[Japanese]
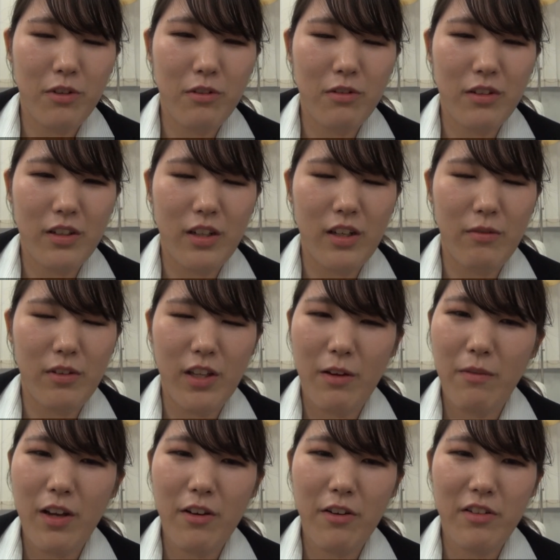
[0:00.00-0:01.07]
業界、名
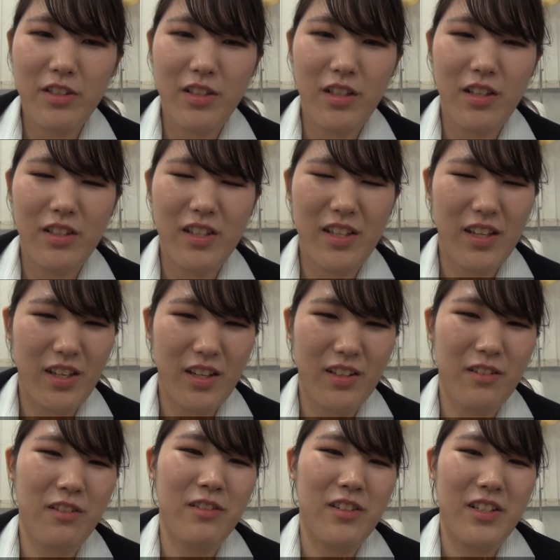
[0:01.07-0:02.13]
前は伏せさせていた
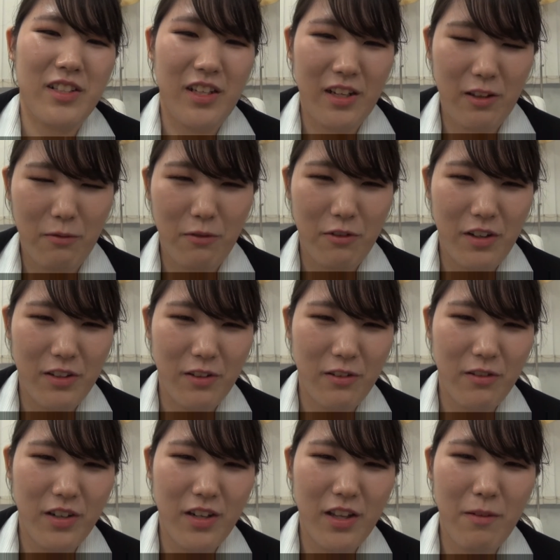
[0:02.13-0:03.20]
だくんですけれども、あの
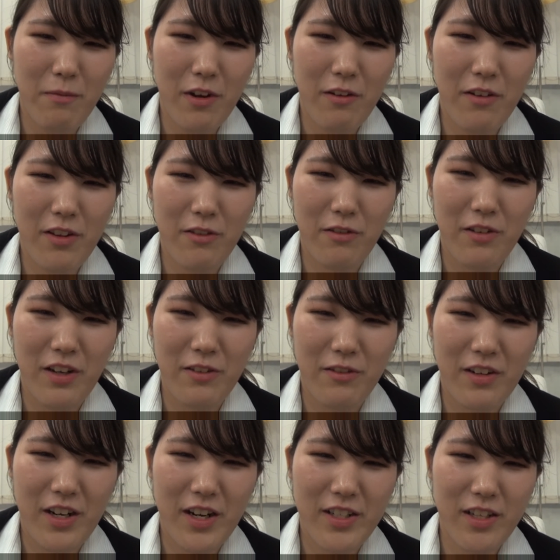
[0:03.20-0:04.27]
業界ナンバーワン の, あ
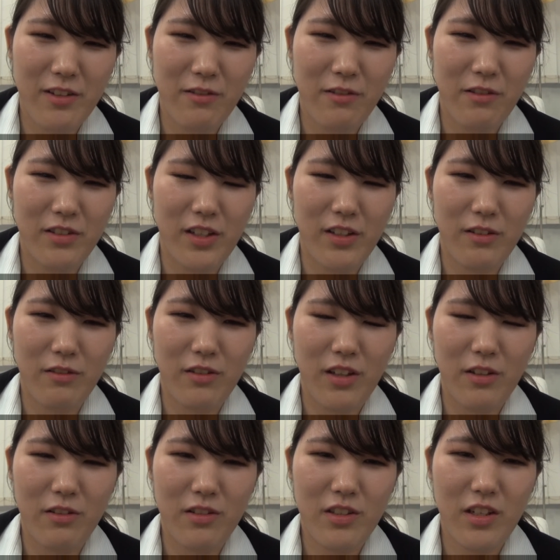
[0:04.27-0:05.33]
の会社の方で売っ
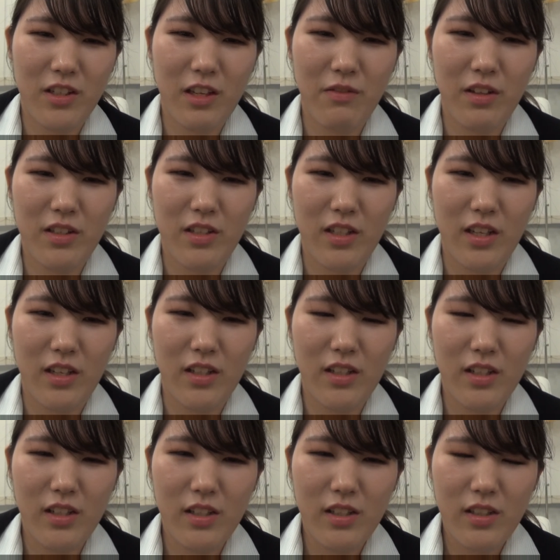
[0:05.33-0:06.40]
ている素焼き鉢で、
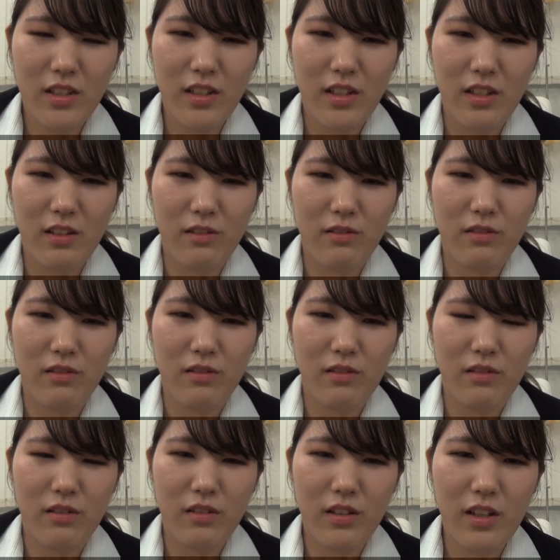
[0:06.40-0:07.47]
あ
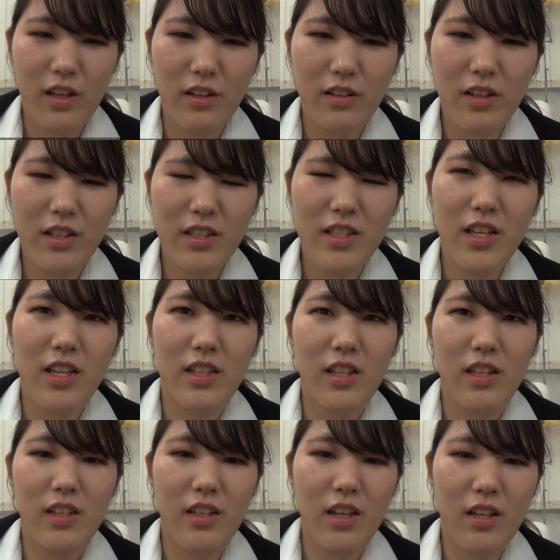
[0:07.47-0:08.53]
のひゃくはちえん
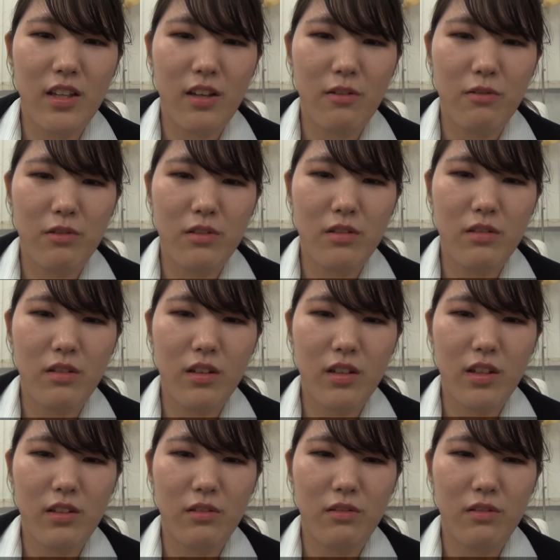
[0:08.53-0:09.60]
で にてんご 寸ぐ
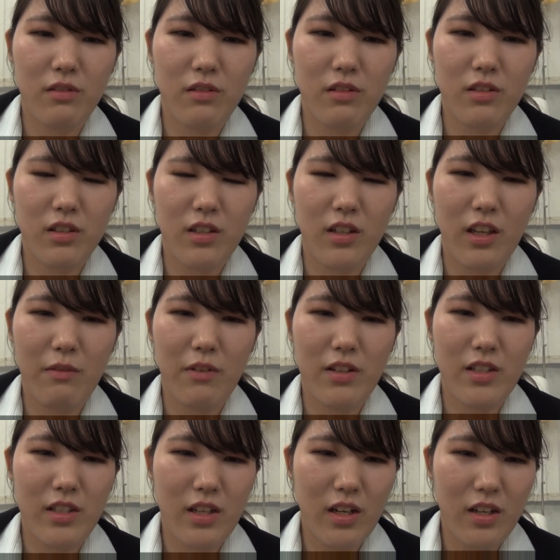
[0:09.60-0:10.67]
らいの素焼き
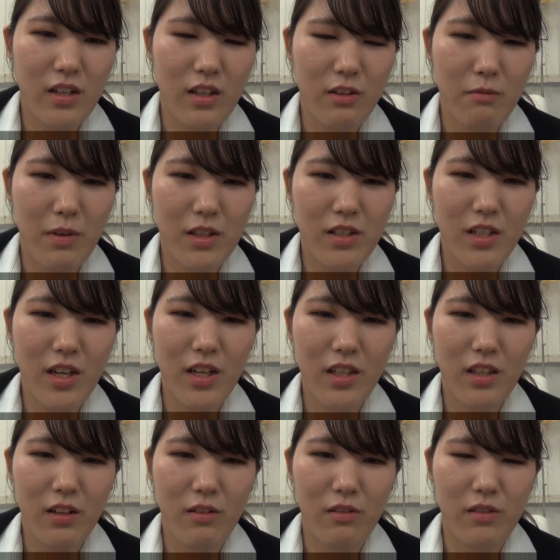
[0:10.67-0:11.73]
鉢があのみっつ入っ
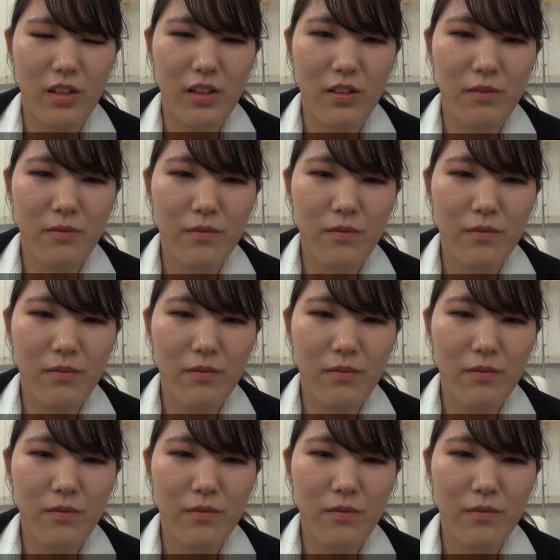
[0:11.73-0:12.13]
てるので